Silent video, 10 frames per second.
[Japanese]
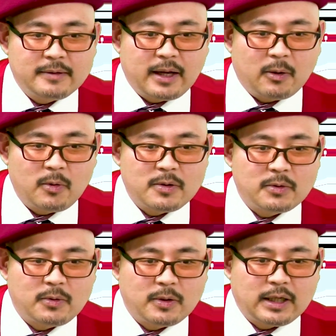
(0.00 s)
で奥の
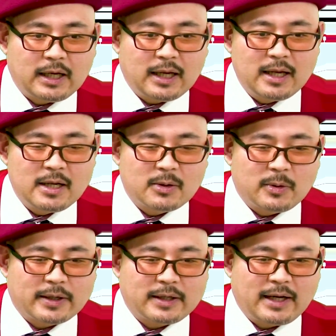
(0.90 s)
方にこ
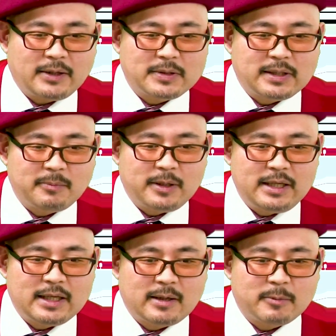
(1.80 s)
れぐらい寄せてもいい
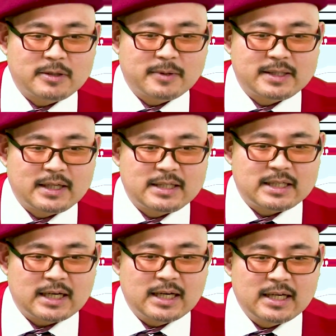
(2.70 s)
かもしれません
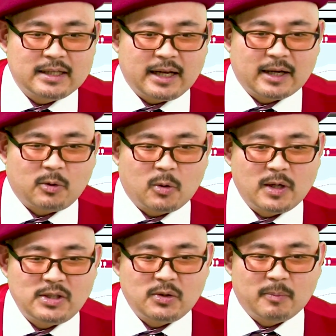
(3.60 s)
し、ね、ここ
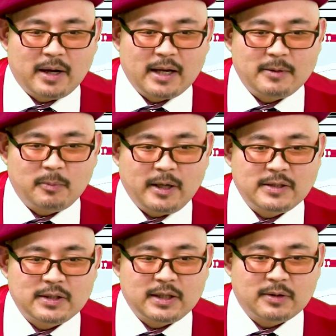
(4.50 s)
はちょっと前のめり
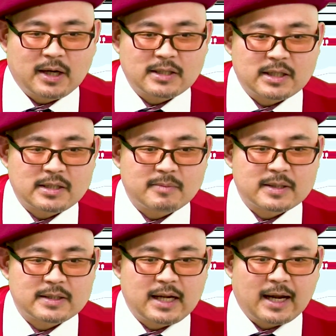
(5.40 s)
すぎる感じがしま
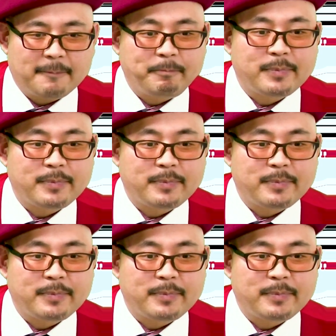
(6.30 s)
すね。